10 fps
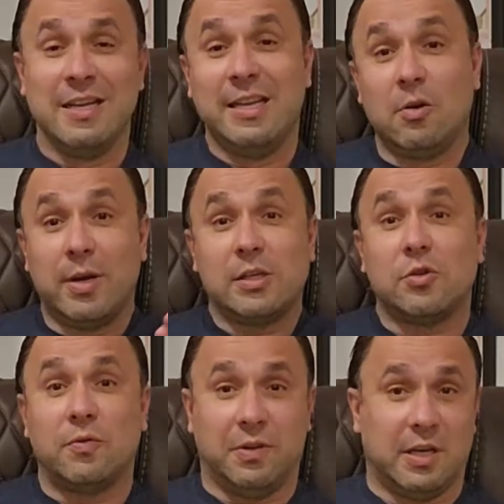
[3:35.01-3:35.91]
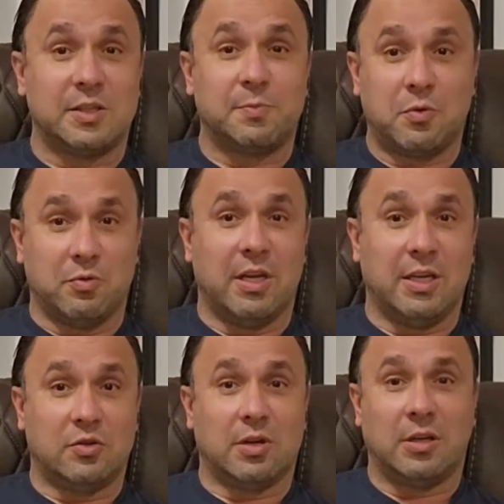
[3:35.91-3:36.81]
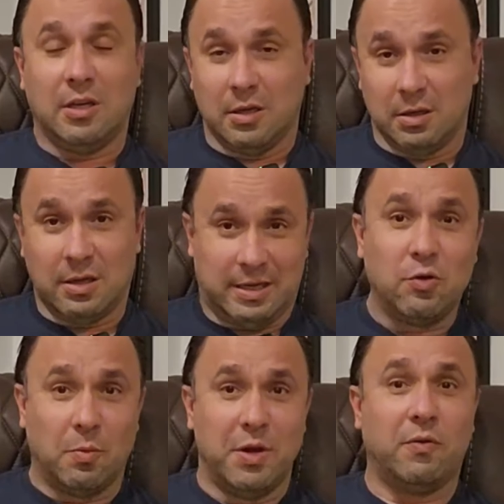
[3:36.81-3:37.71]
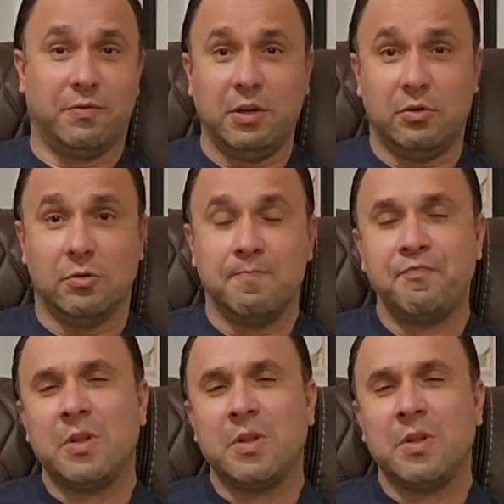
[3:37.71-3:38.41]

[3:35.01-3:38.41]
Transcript: e eu resolvi responder isso aqui no meu vídeo,